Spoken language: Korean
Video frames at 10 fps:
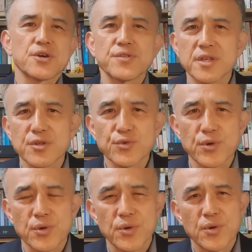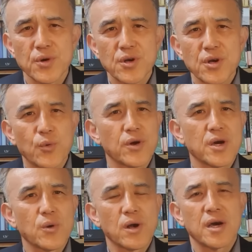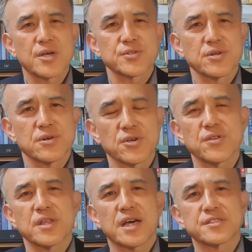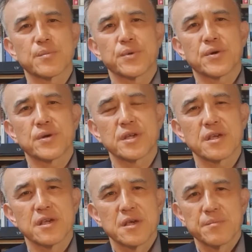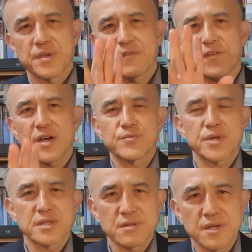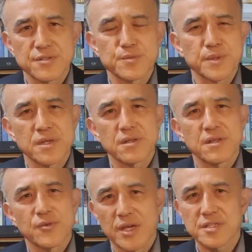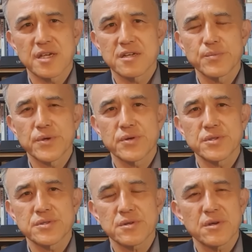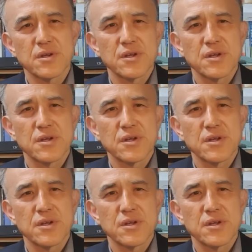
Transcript: 현대도 워낙 올라가서 현대 아산병원이 빅5에 들어가지만 굉장히 큰 병원이죠.